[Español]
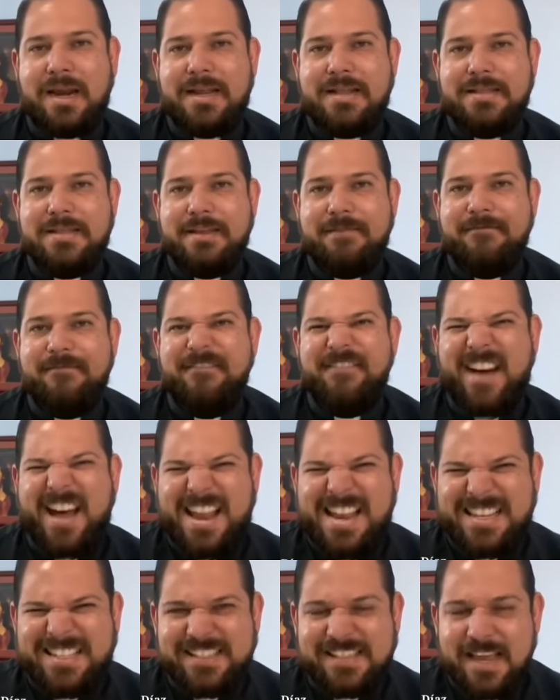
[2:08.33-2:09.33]
gente
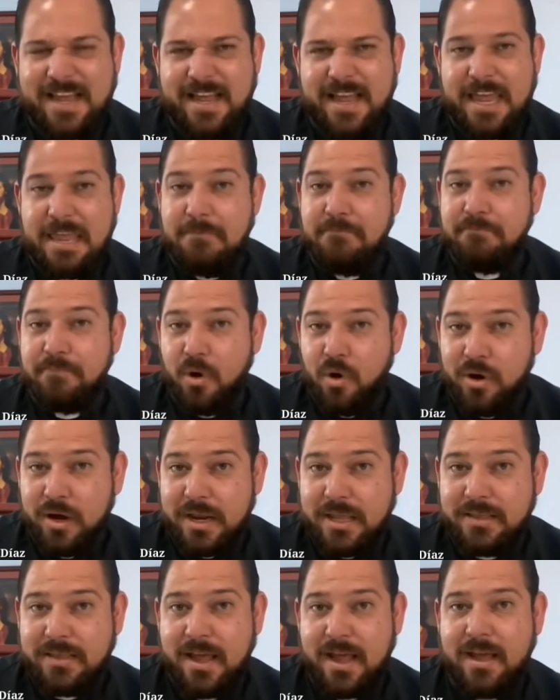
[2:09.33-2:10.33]
falsa e
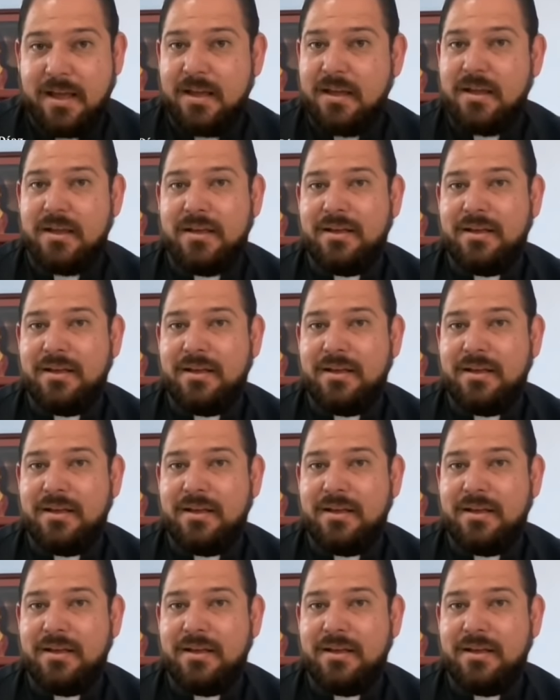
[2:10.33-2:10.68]
hipócrita.